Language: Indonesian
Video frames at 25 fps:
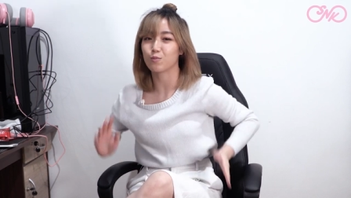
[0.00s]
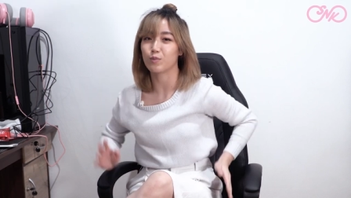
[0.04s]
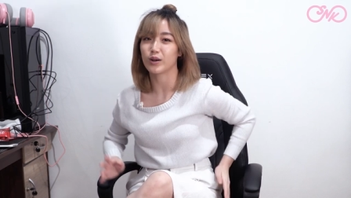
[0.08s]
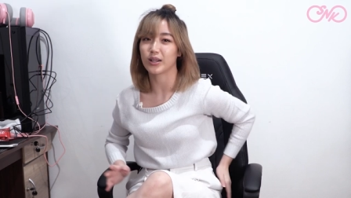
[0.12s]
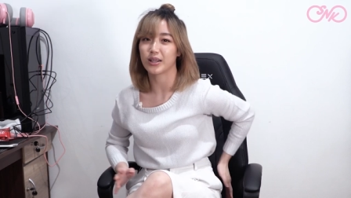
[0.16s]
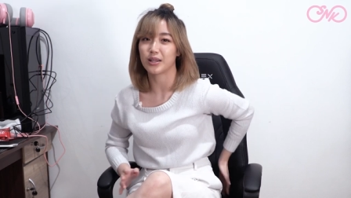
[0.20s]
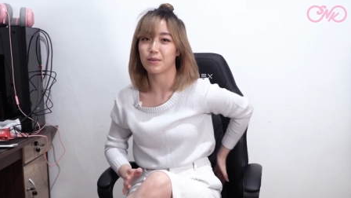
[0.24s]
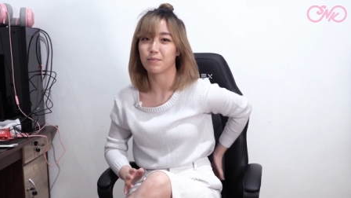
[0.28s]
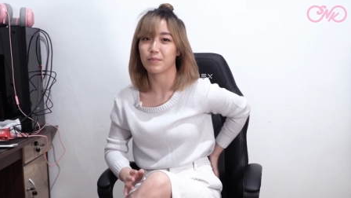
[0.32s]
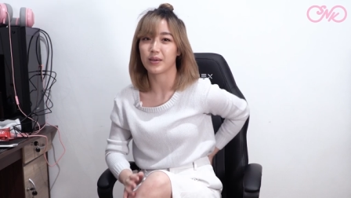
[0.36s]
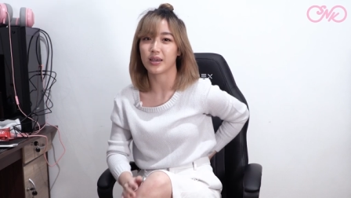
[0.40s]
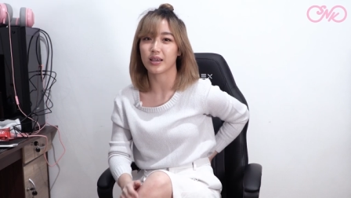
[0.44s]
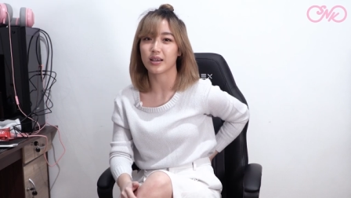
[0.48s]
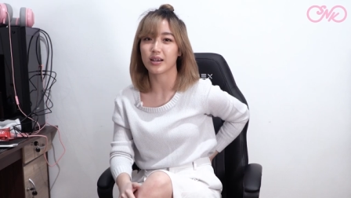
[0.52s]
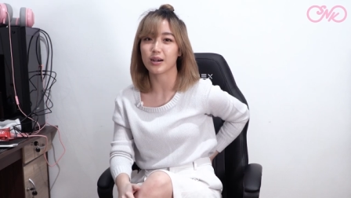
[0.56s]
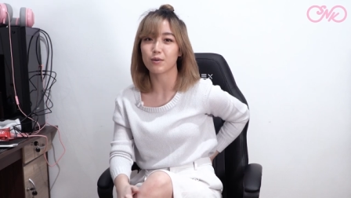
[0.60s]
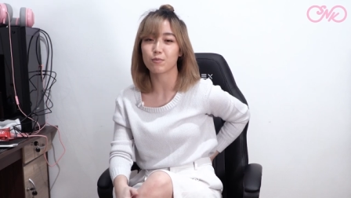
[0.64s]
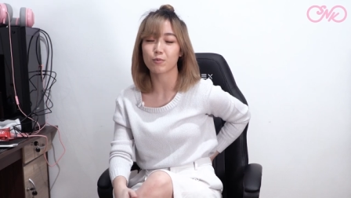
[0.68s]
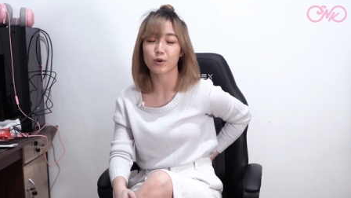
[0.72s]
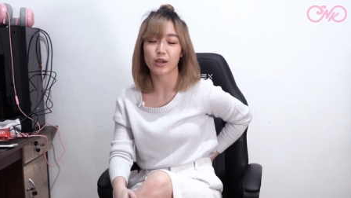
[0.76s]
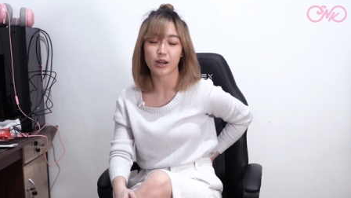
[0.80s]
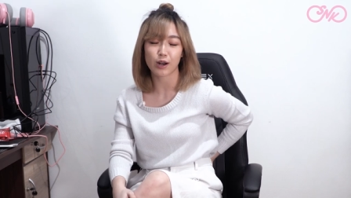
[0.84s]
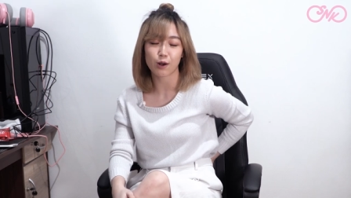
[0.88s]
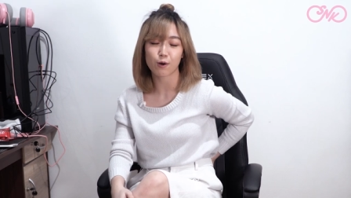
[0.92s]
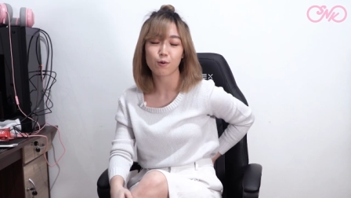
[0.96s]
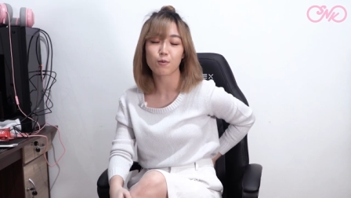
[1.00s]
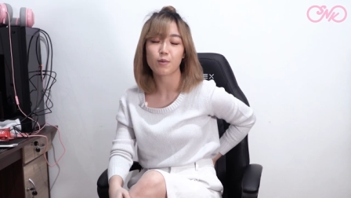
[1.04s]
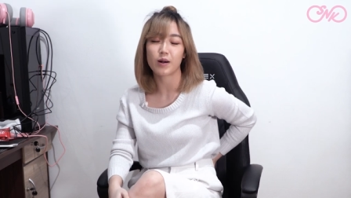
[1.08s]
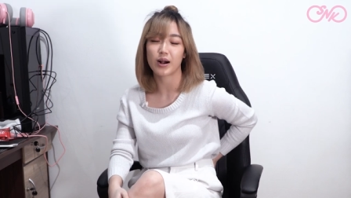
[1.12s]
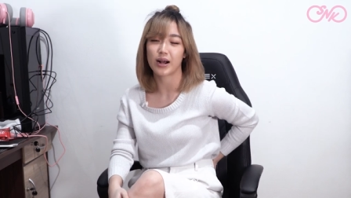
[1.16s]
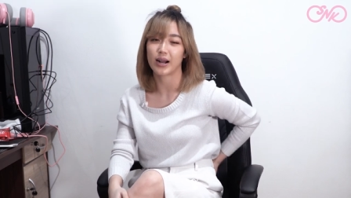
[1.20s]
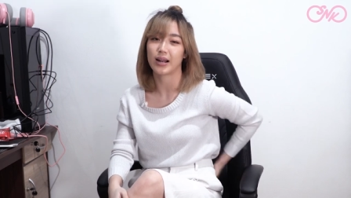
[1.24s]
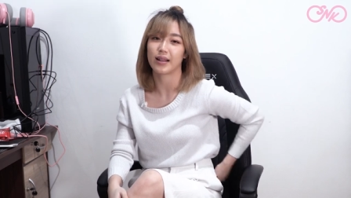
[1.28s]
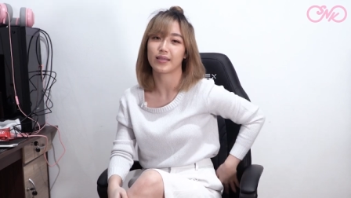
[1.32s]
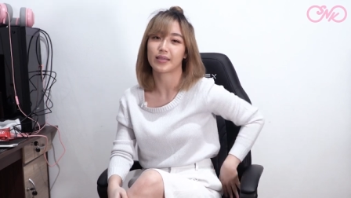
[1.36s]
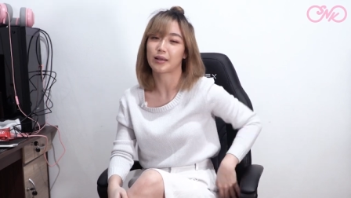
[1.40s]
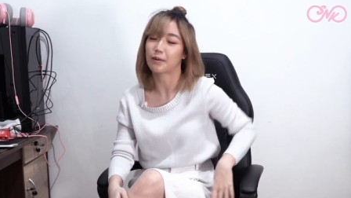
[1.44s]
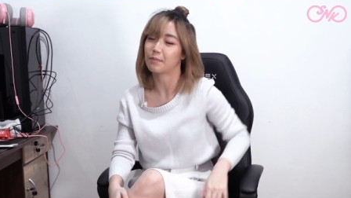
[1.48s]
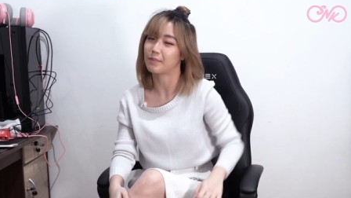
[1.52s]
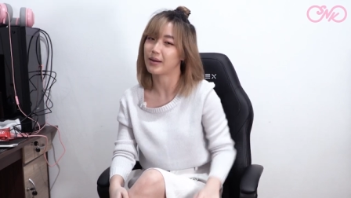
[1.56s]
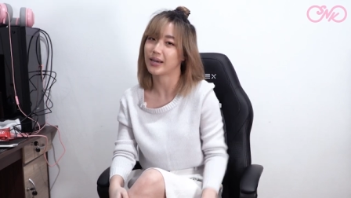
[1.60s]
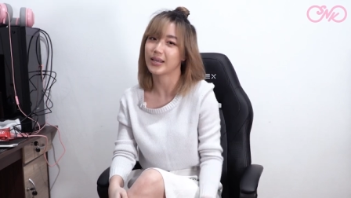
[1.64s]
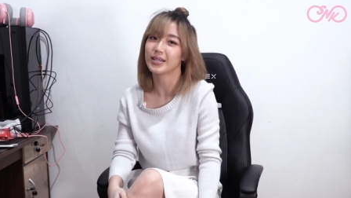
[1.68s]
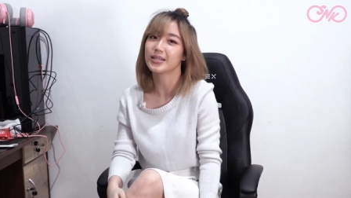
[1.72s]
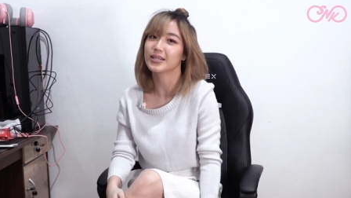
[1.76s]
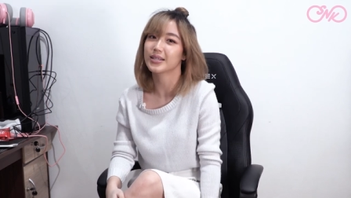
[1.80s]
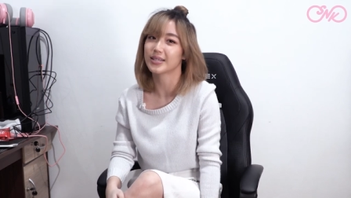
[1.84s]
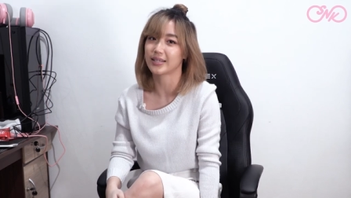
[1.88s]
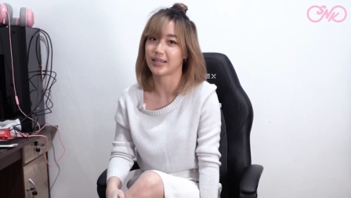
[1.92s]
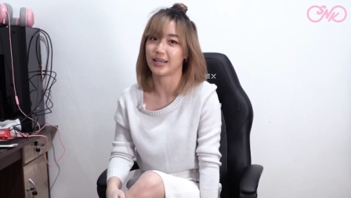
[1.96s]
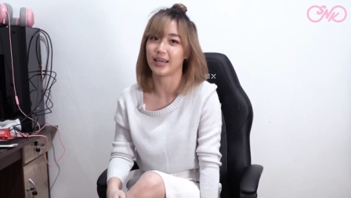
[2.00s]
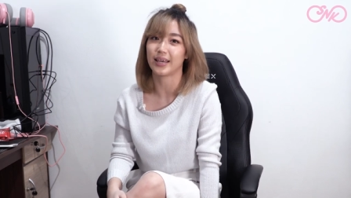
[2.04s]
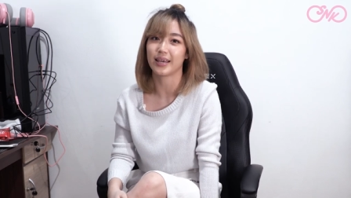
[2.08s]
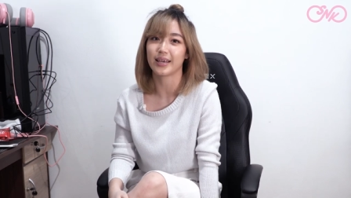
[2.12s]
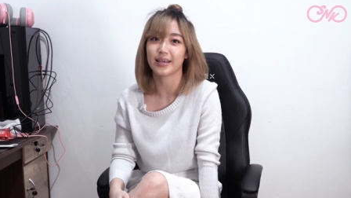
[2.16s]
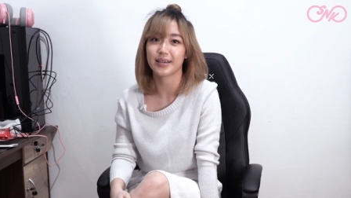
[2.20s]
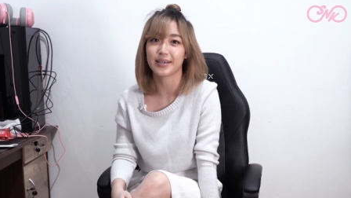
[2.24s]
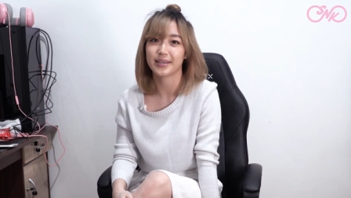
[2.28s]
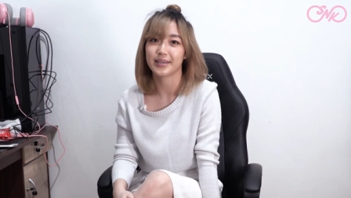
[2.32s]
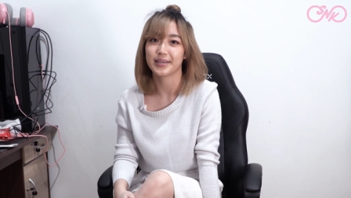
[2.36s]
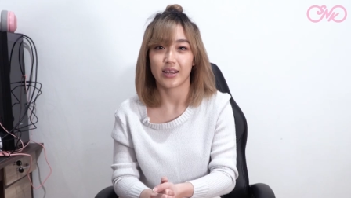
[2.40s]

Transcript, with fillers: obat di pinggang mungkin aku bakalan tambahin sih